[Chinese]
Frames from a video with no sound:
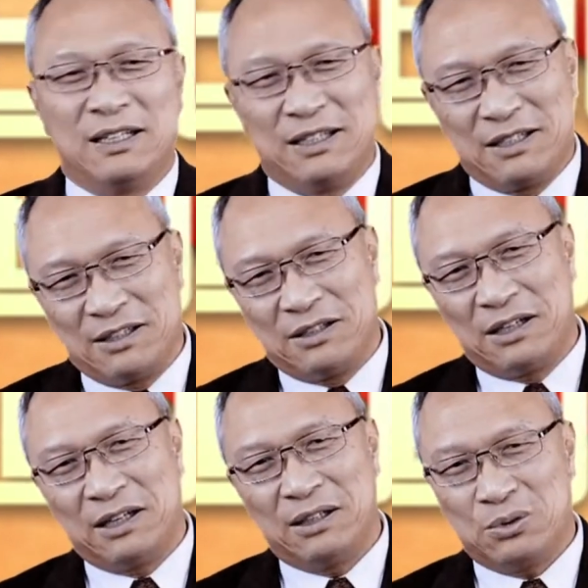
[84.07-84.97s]
世
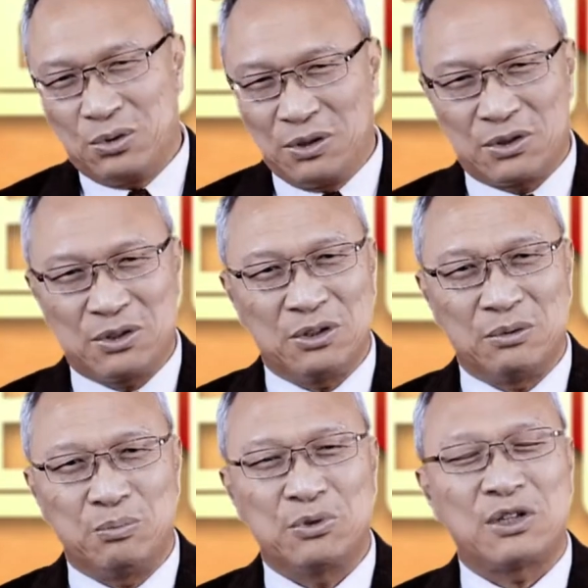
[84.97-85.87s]
界确实有
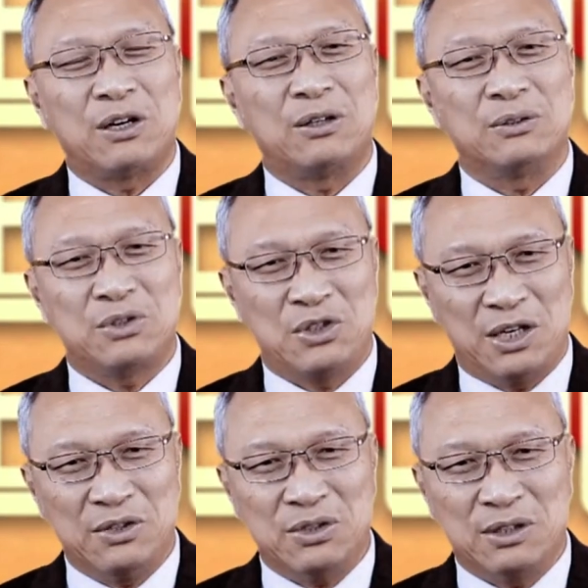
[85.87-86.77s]
不少
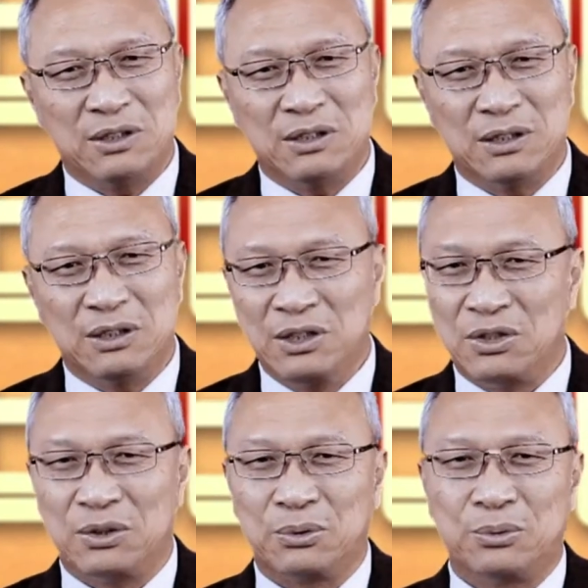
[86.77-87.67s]
虔诚的异
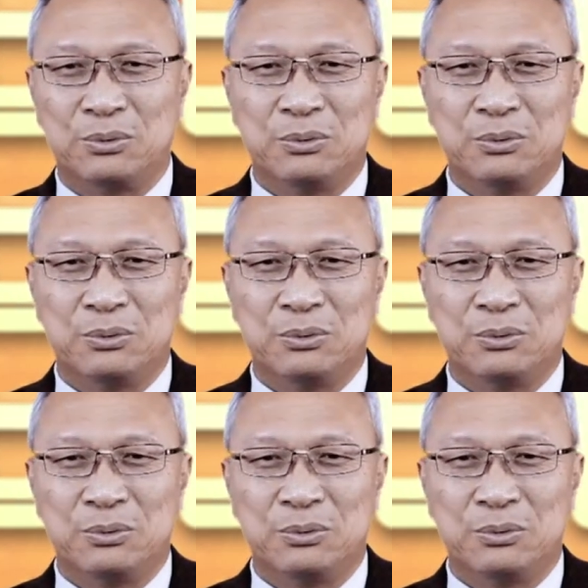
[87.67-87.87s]
教徒，